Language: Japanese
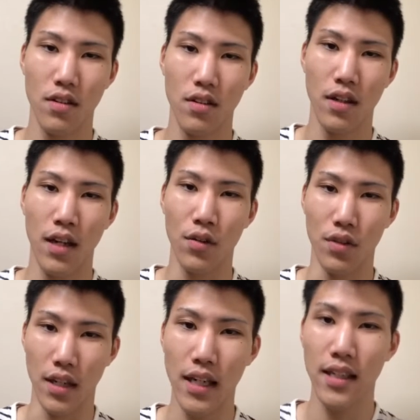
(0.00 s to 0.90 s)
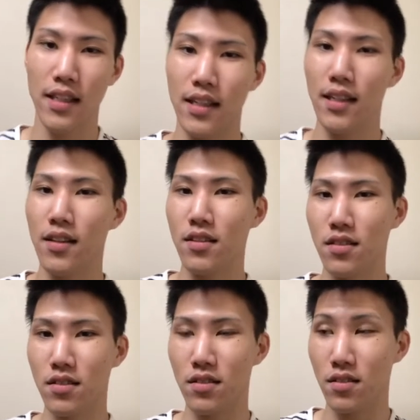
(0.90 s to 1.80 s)
iPhone でね
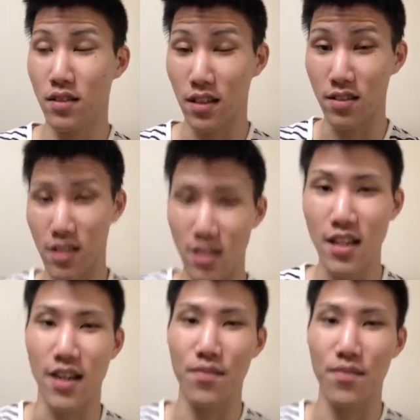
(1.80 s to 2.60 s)
撮影して